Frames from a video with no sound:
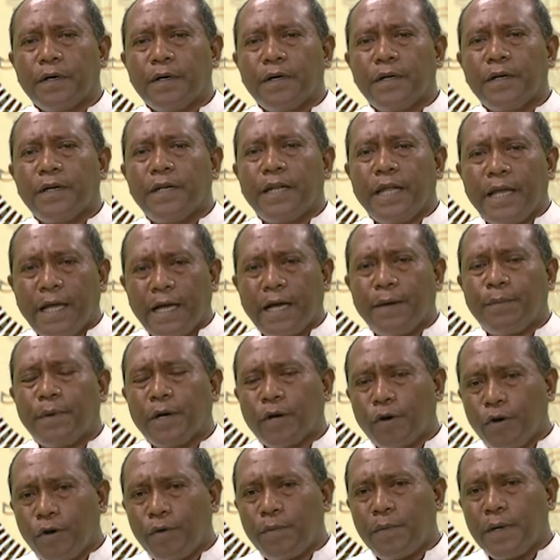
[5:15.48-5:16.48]
nega
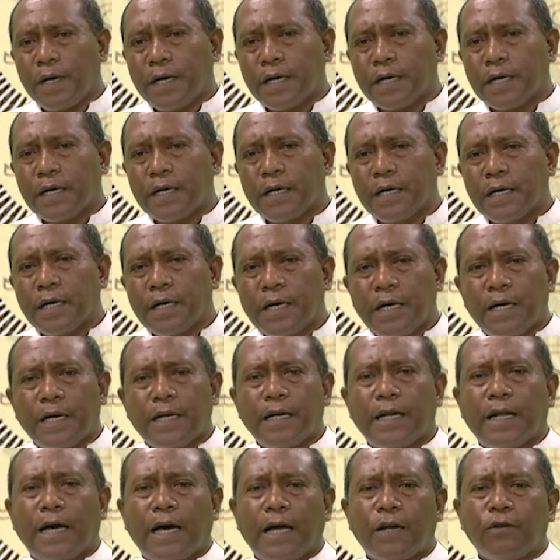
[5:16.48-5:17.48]
maromak
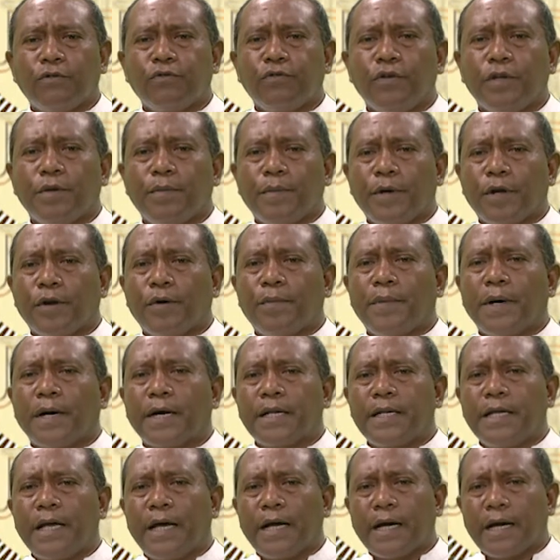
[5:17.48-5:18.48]
lahalu tuir maromak
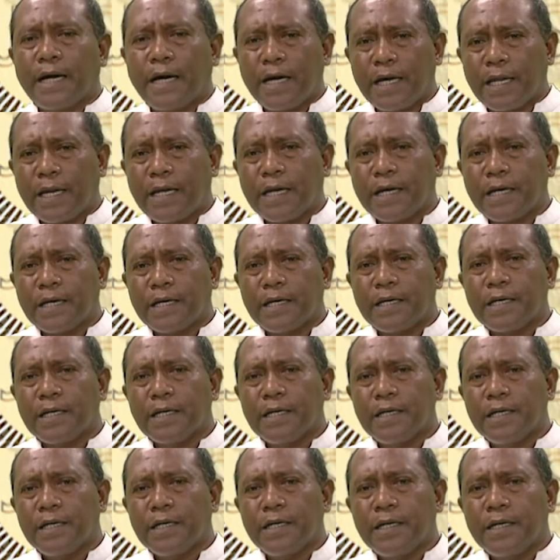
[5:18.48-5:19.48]
ni akarak
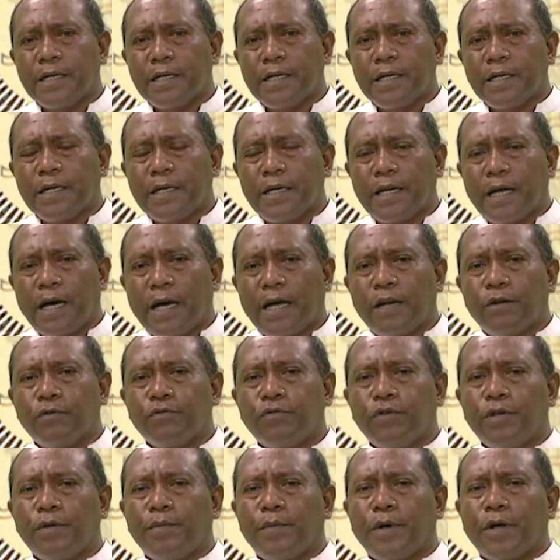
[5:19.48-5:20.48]
lahalu
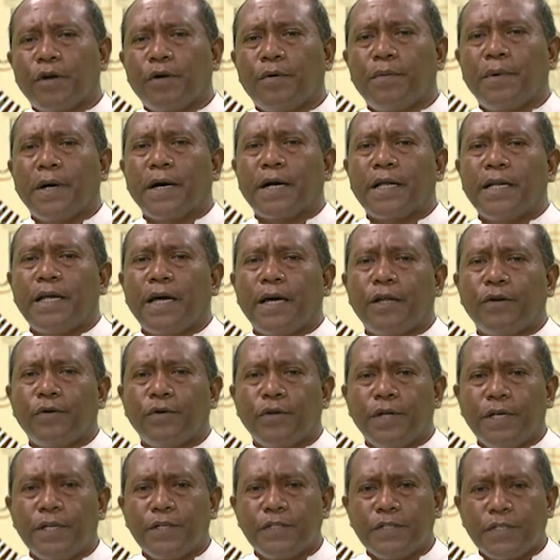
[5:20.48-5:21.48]
tuir maromak ni
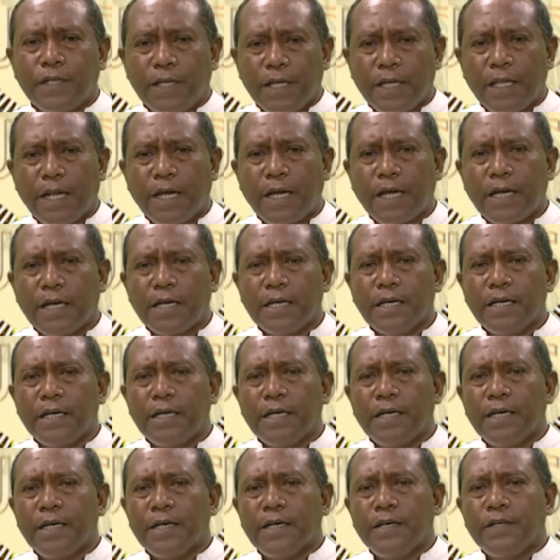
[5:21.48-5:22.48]
anorin sira
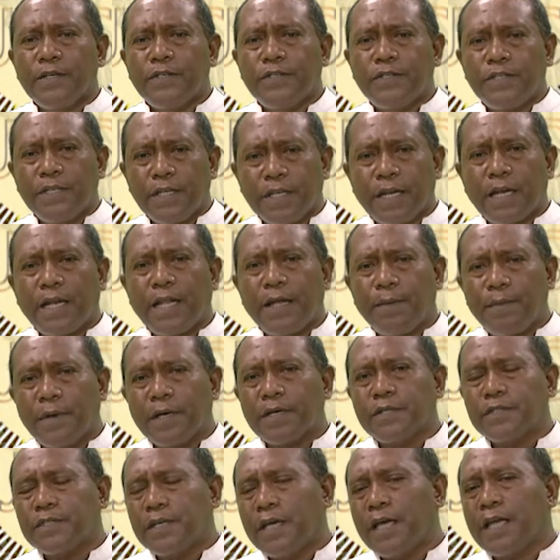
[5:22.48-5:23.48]
siranemak
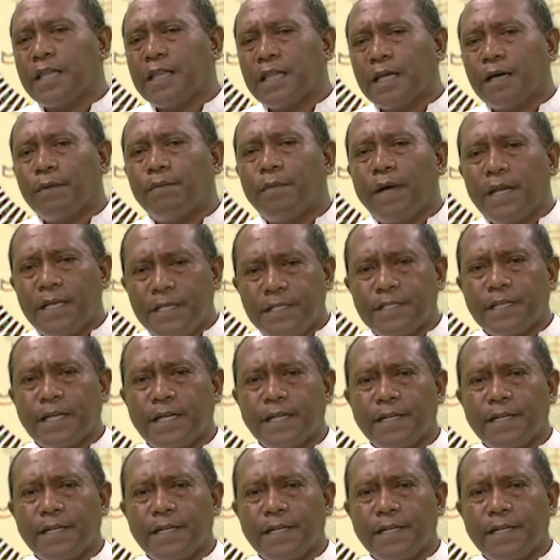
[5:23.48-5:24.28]
sihetang malisang.